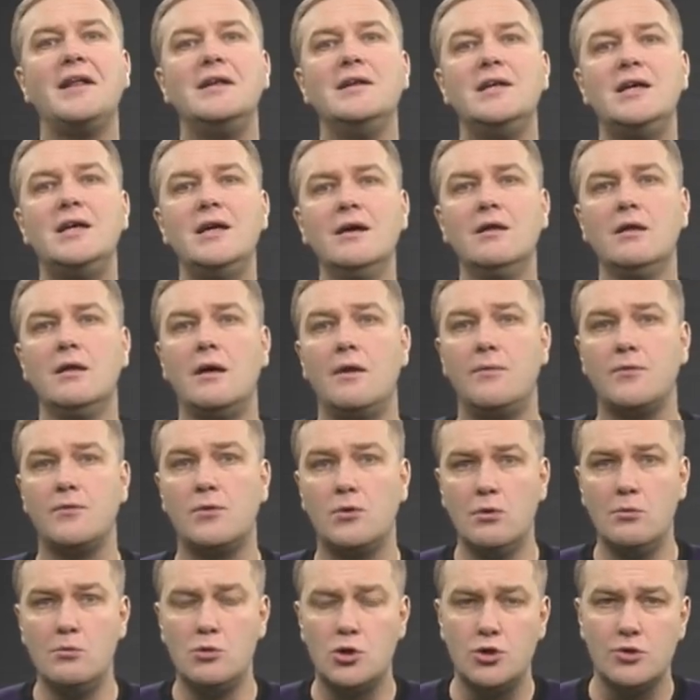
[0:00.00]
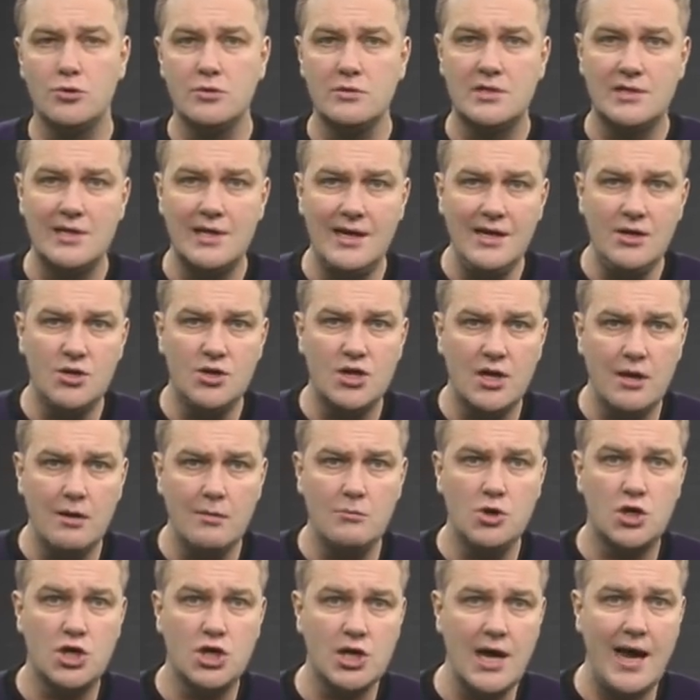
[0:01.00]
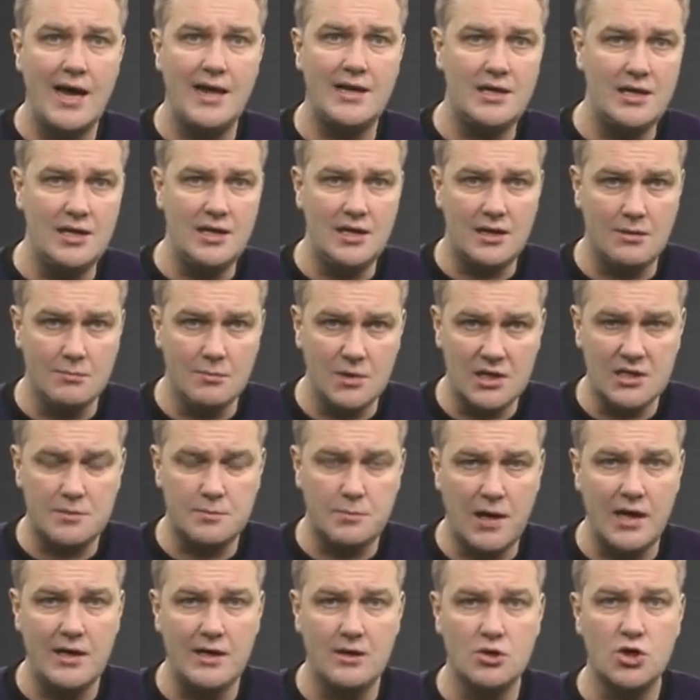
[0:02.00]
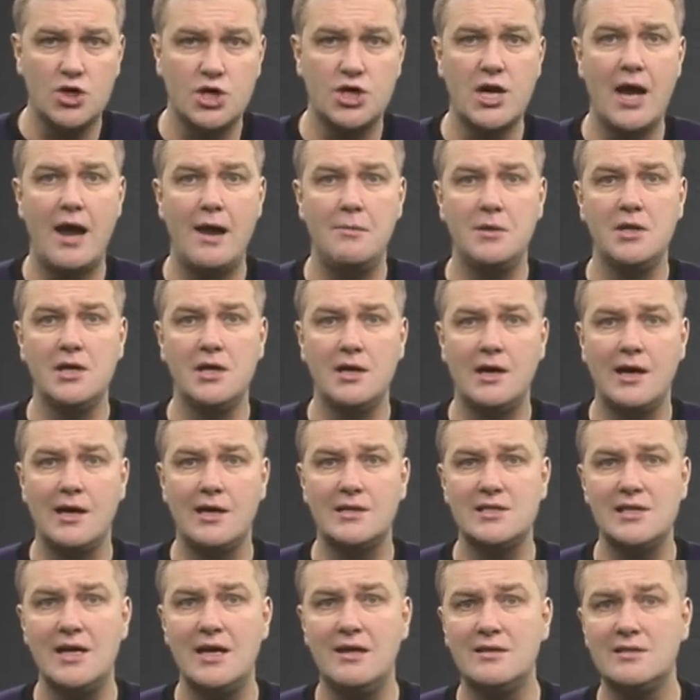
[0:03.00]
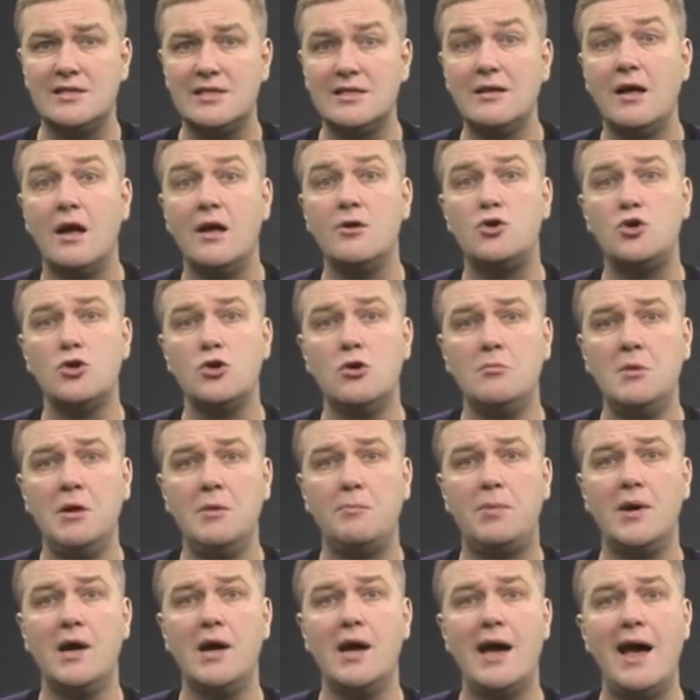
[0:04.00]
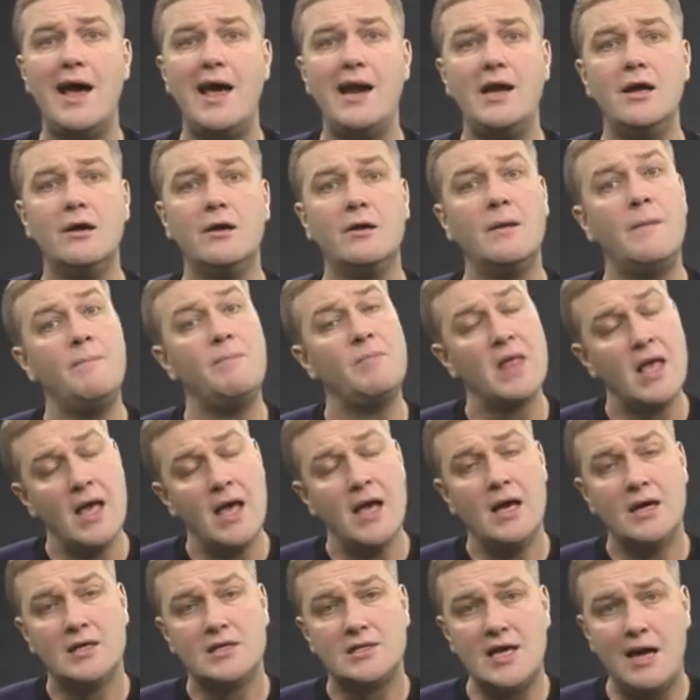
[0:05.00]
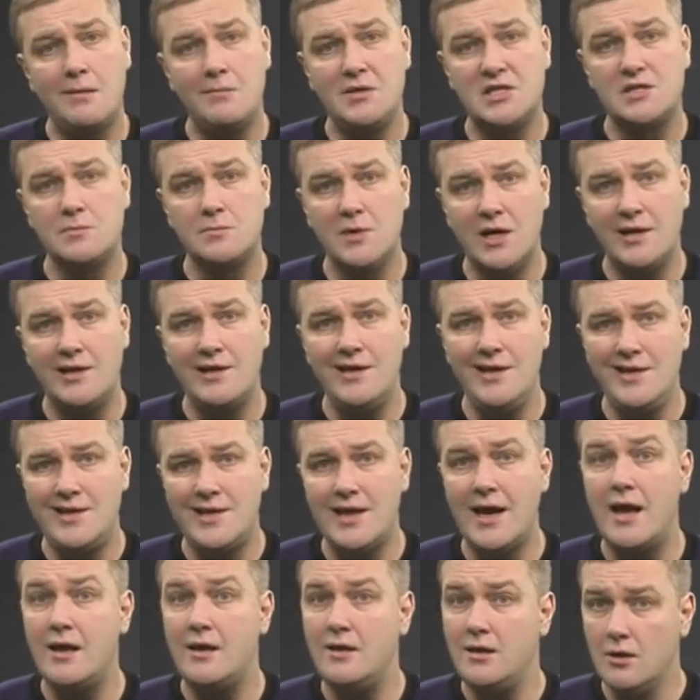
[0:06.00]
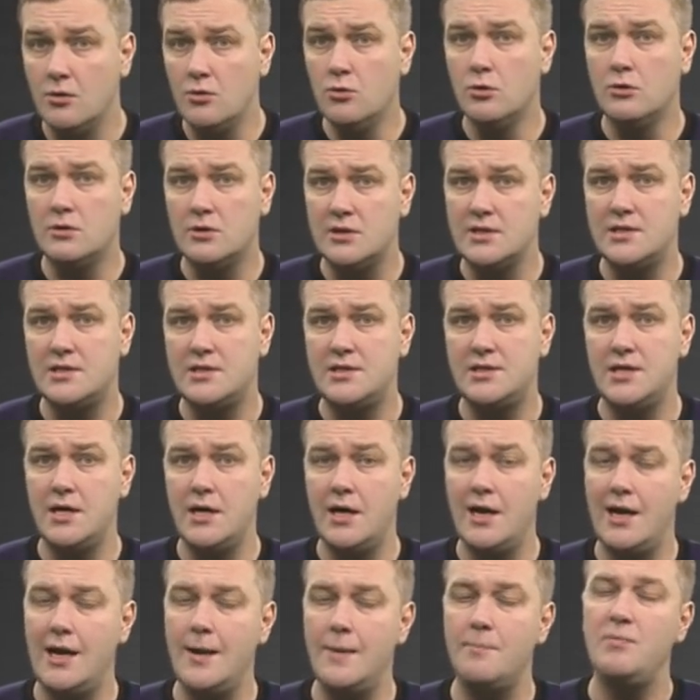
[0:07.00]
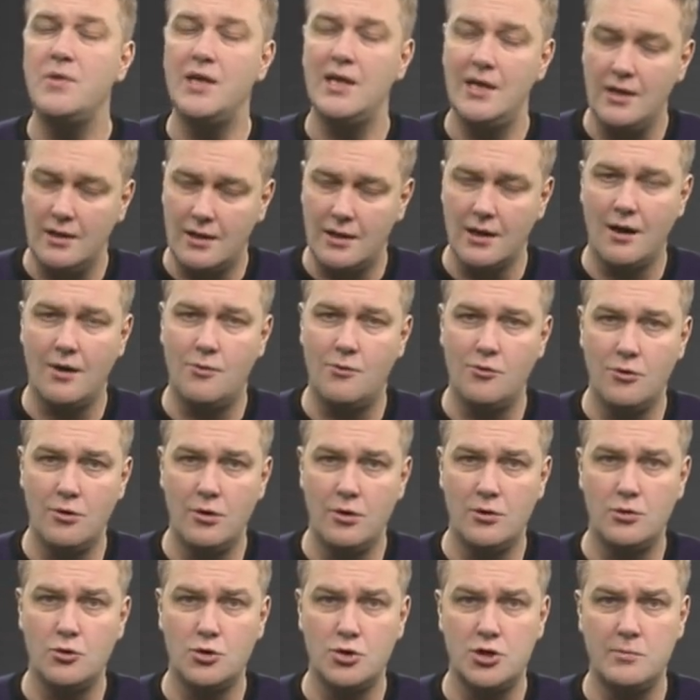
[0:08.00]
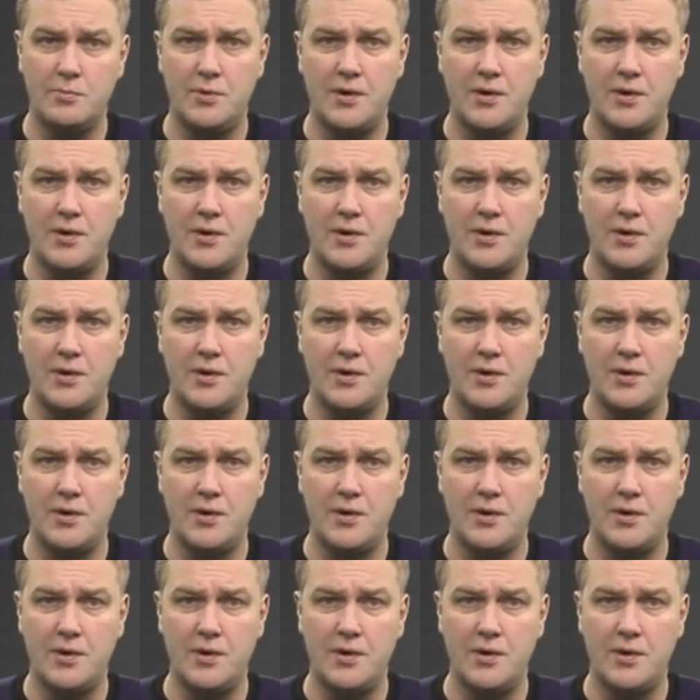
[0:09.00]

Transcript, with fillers: дело в том, что слишком жадненьким господин Шамин оказался, на чем и погорел Сами смотрите анекдот из серии «И такое тоже